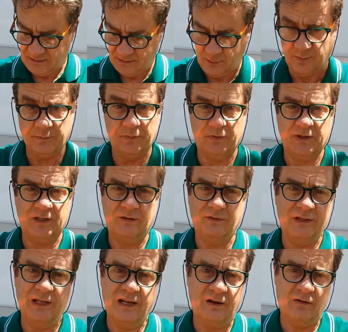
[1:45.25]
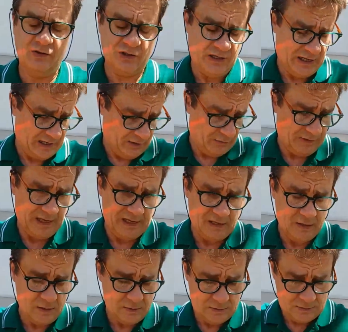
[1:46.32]
come potete vedere non c'è neanche un
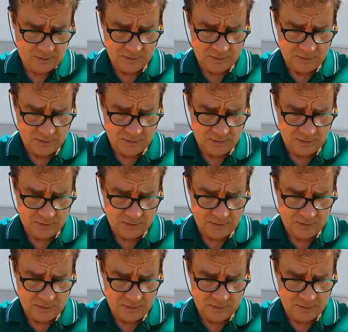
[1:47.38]
taglio